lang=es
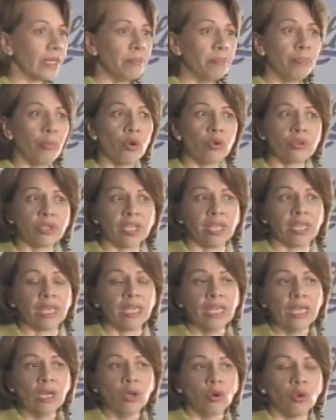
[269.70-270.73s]
porque
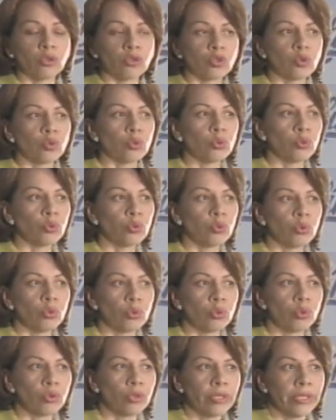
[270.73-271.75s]
o
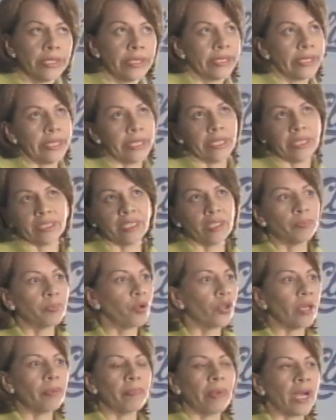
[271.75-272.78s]
su eh,
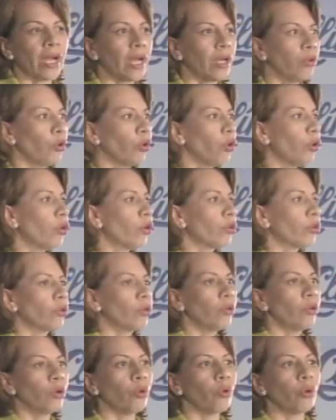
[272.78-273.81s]
tipo de
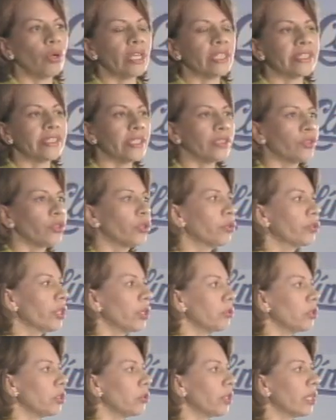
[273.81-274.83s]
pagador o el sitio
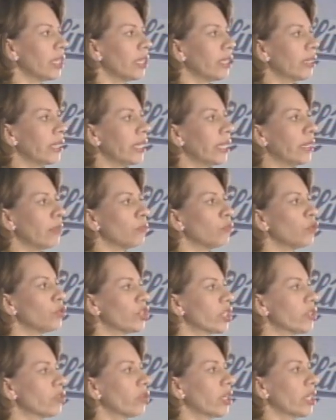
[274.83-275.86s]
donde vive, en
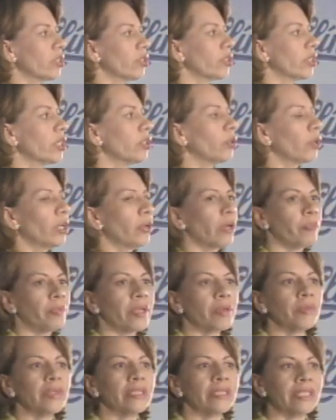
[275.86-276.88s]
muchas ocasiones no le va a
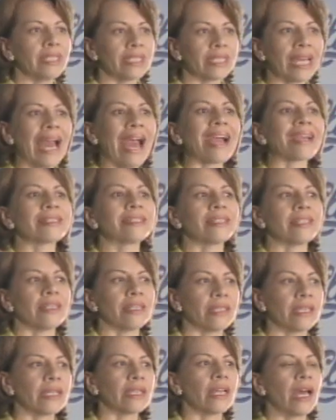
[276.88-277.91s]
permitir
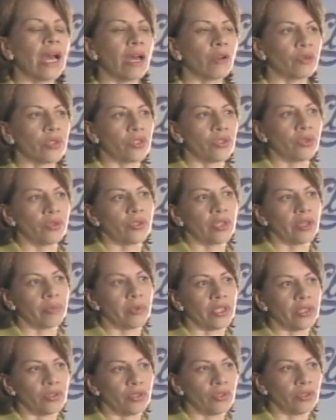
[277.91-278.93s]
acceder a nuestros
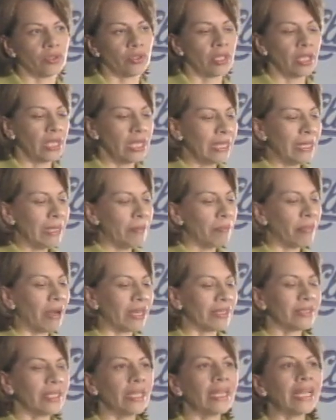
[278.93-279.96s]
servicios.
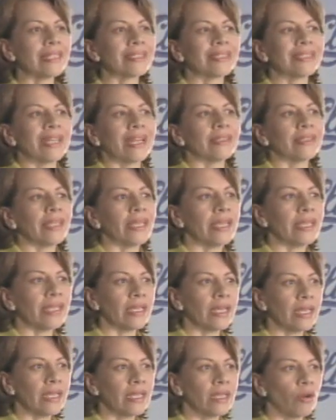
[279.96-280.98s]
Parte de la
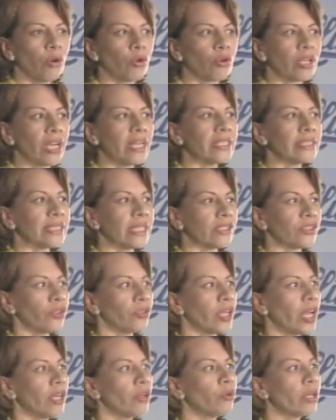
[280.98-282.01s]
estrategia
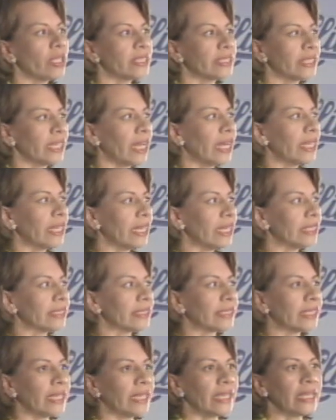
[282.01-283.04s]
organizacional nuestra
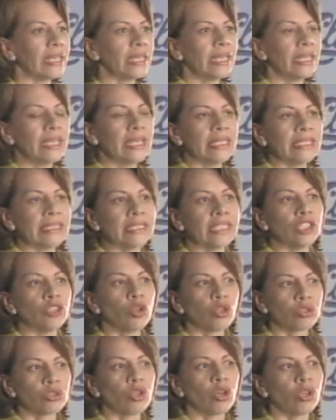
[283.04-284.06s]
es que, si
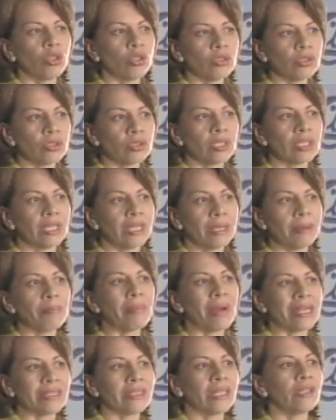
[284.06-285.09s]
no todos,
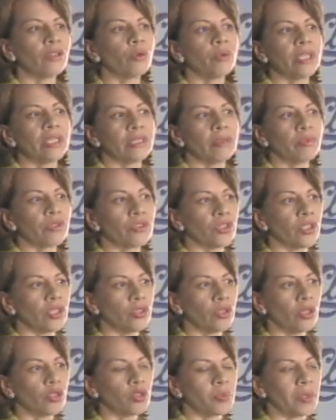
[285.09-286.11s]
más del
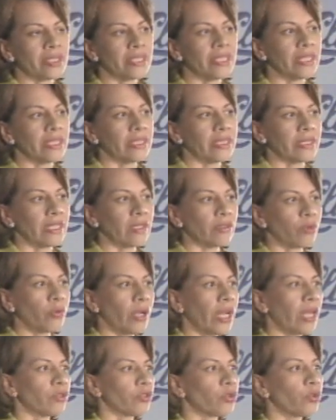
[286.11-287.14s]
90% de los pacientes
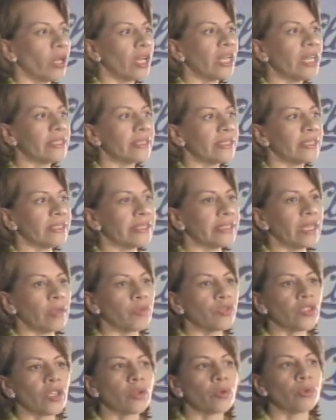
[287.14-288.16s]
a los cuales les
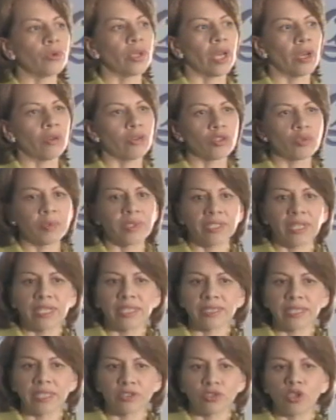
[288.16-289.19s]
iniciamos el cuidado en
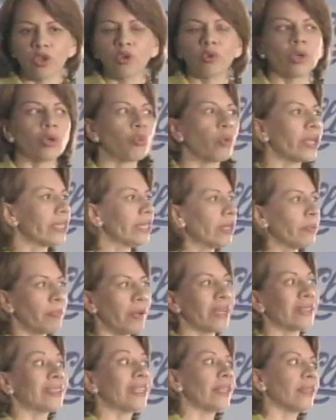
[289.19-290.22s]
hospitalización o en cualquier
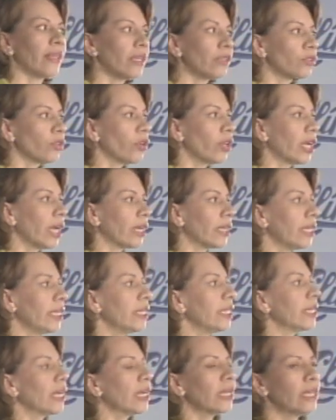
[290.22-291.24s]
parte dentro de la
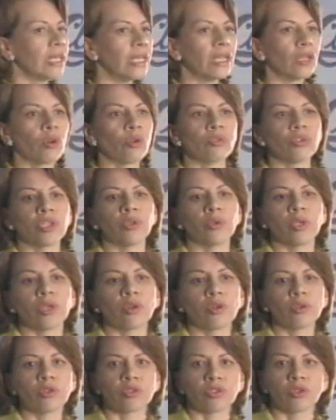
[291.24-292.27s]
clínica continúen
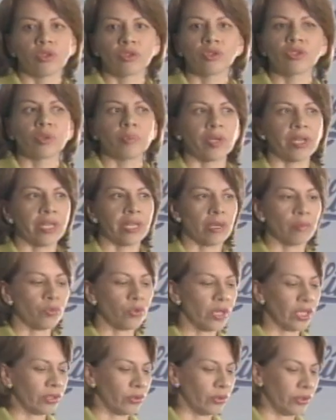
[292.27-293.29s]
con nosotros de manera
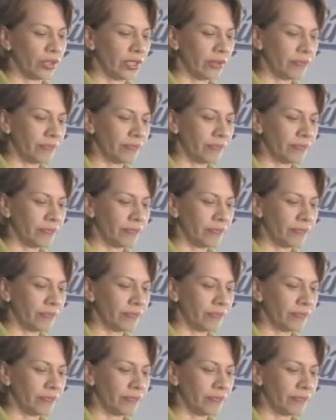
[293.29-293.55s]
ambulatoria.